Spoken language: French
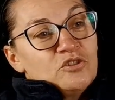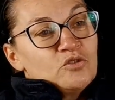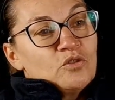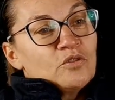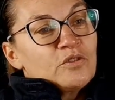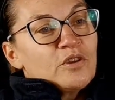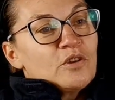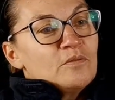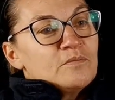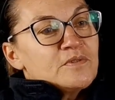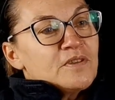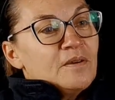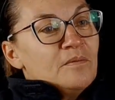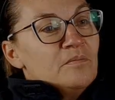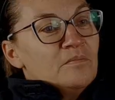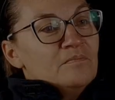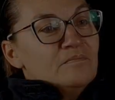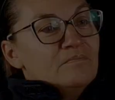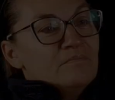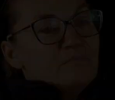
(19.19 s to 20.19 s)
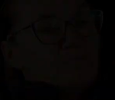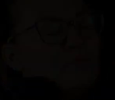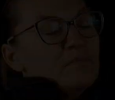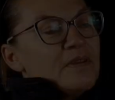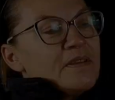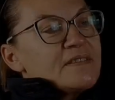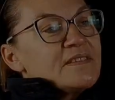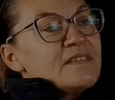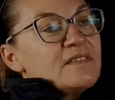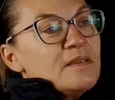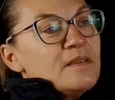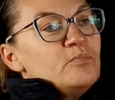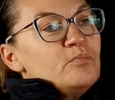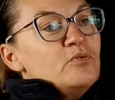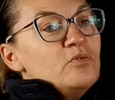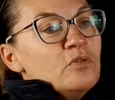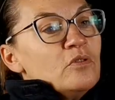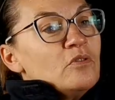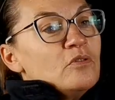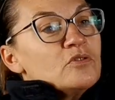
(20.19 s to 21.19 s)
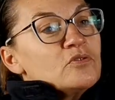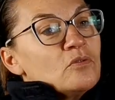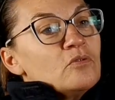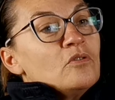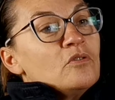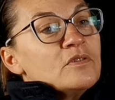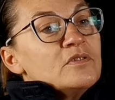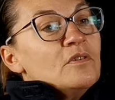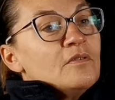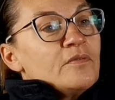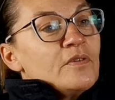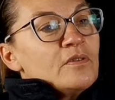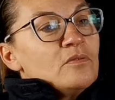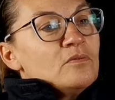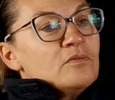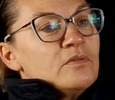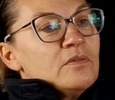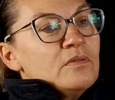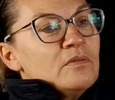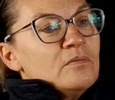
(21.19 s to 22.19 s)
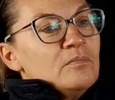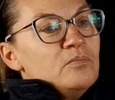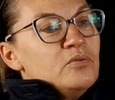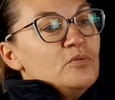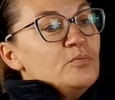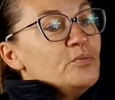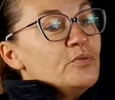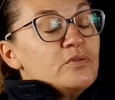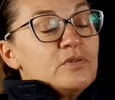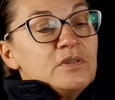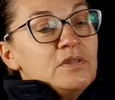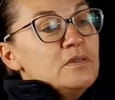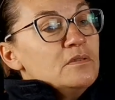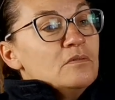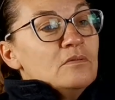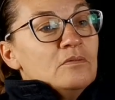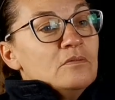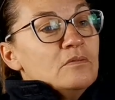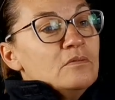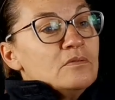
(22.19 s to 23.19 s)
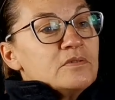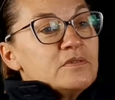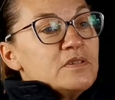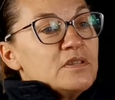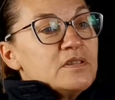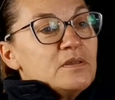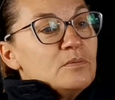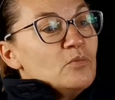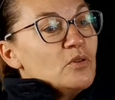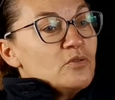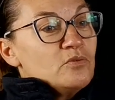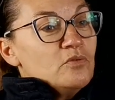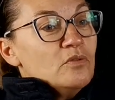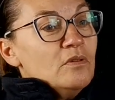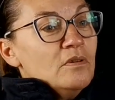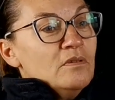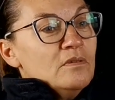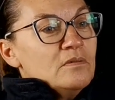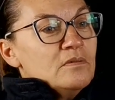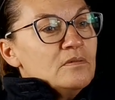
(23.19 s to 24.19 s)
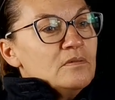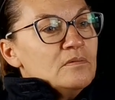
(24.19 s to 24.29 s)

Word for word: Et je suis rentrée comme ça. Bah, c'était plus dur quand ils ont grandi en fin de compte. Plus petit, c'était moins dur.